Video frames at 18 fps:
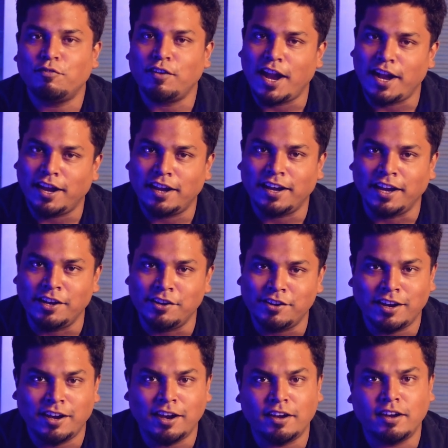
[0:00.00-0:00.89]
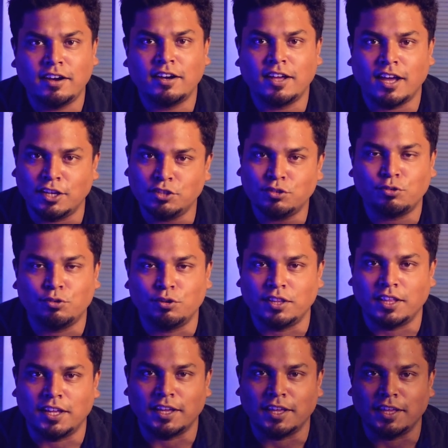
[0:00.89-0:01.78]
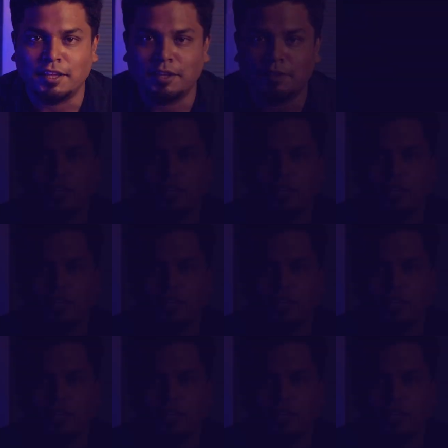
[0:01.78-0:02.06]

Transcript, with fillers: ফ্ল্যাটের ইন্টিগ্রেটেড কাজও করে থাকি